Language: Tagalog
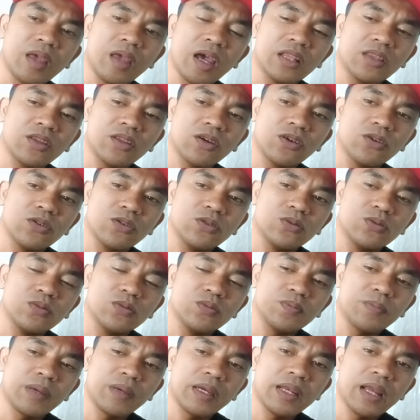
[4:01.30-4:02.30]
Ito
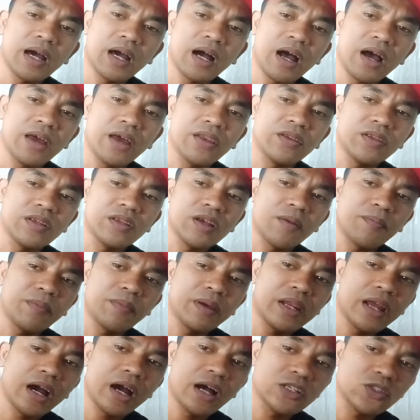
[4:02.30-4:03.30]
yung pinaka ano niya,
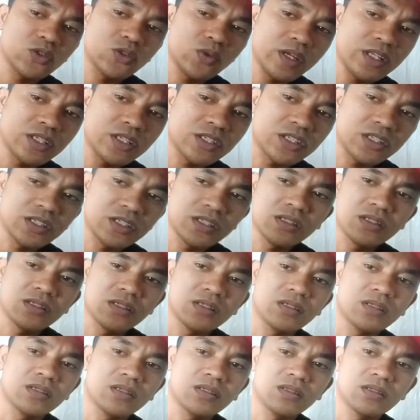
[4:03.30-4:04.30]
pinaka switch.
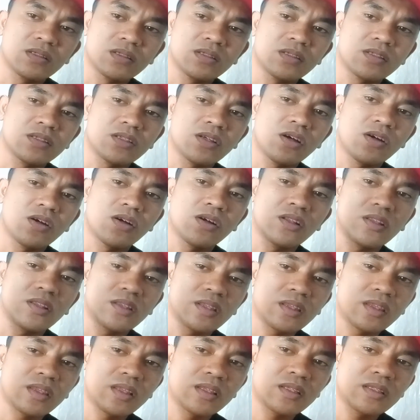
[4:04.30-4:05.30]
So
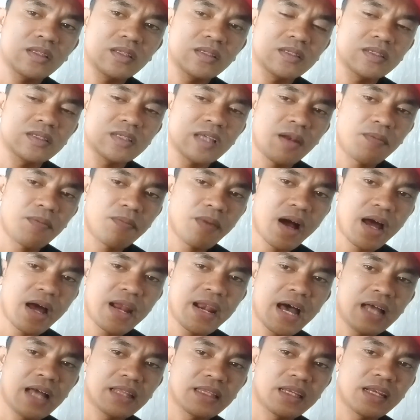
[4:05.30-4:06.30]

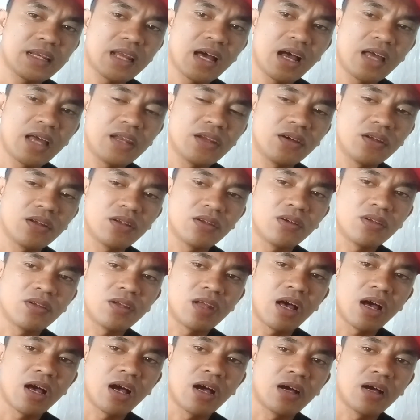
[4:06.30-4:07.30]
salpakan natin ng ano ano, ano